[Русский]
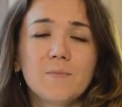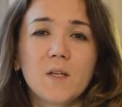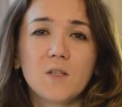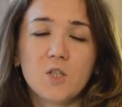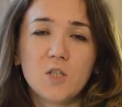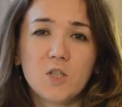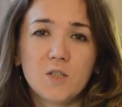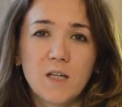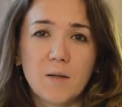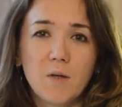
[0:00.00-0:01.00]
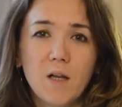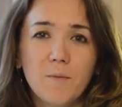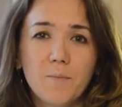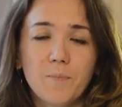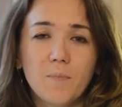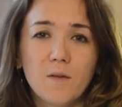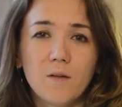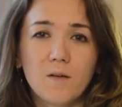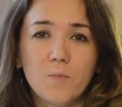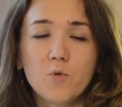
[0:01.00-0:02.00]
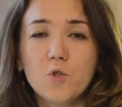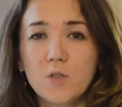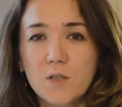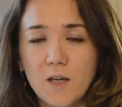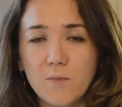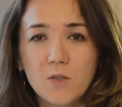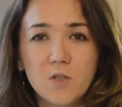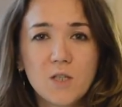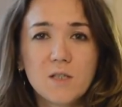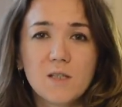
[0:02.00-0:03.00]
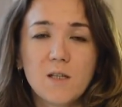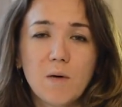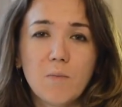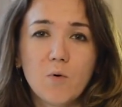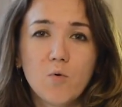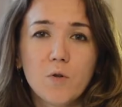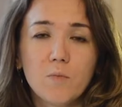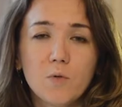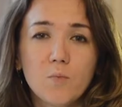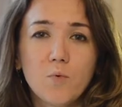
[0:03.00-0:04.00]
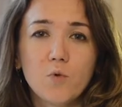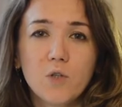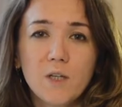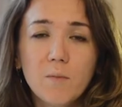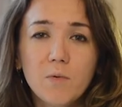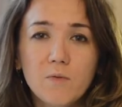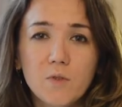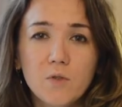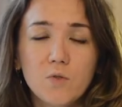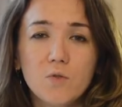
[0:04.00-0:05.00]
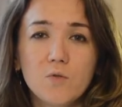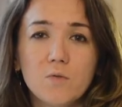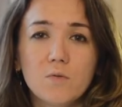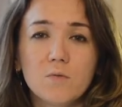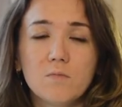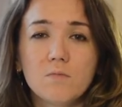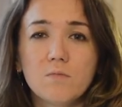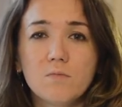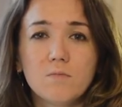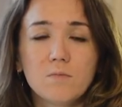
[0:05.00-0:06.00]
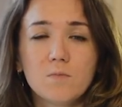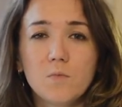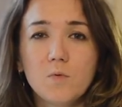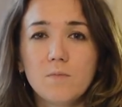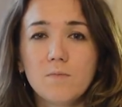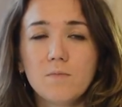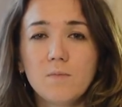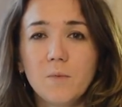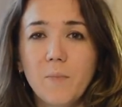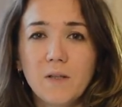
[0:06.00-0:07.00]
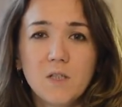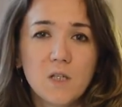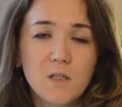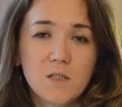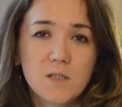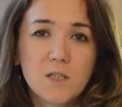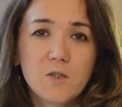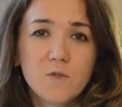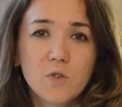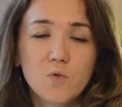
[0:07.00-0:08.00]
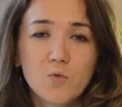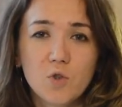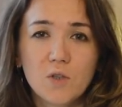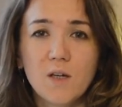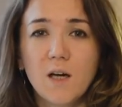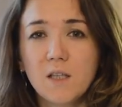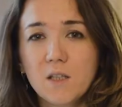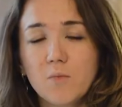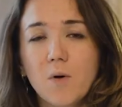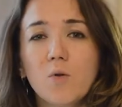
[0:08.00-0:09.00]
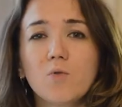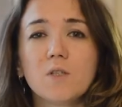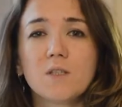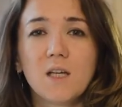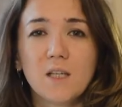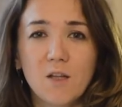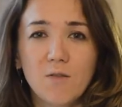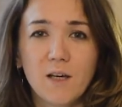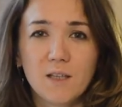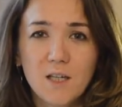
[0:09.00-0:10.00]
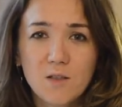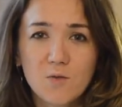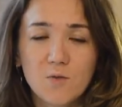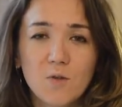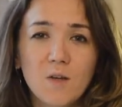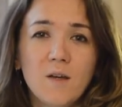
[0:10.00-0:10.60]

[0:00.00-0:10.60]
когда женщины кормили э, по часам. Сейчас, если мама кормит по требованию, дополнительные сцеживания не нужны. Они, наоборот, разгоняют лактацию,